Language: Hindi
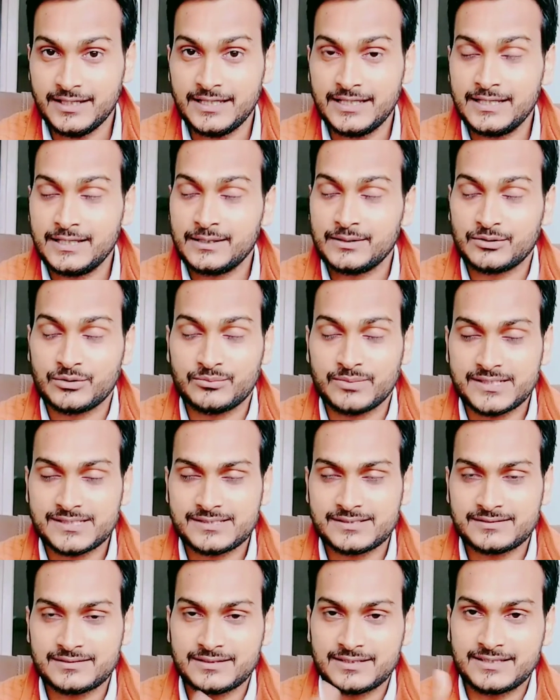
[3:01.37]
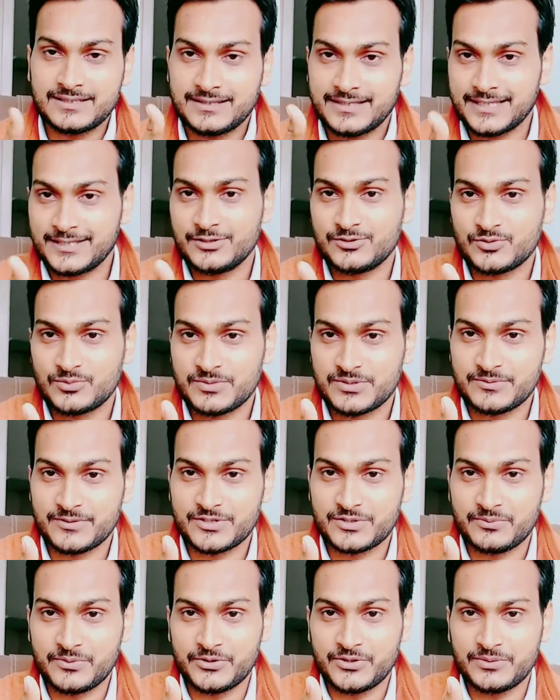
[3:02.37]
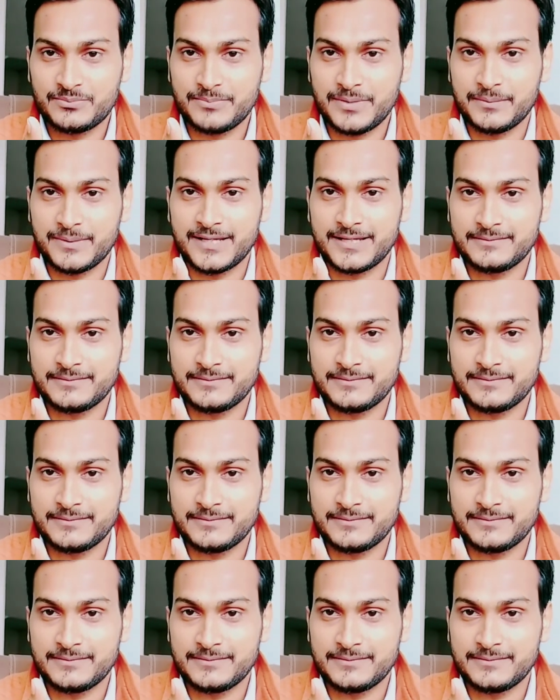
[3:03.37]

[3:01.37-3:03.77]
है तो बस थैंक यू सो मच वॉचिंग वीडियो